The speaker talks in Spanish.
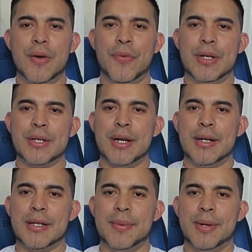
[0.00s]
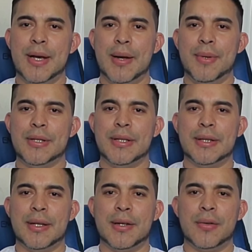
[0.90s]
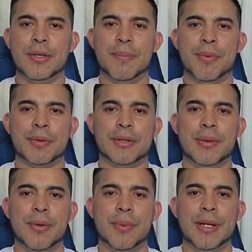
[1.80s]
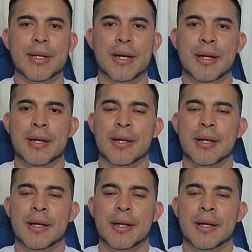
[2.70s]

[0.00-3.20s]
FC recibía la visita del Club Deportivo Vida